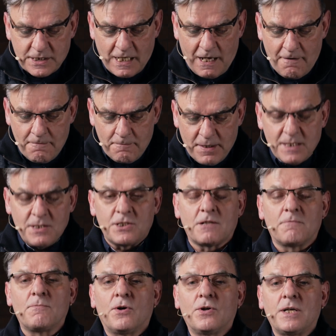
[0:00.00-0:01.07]
tam będzie
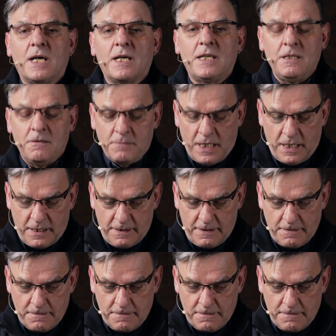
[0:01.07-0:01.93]
moje imię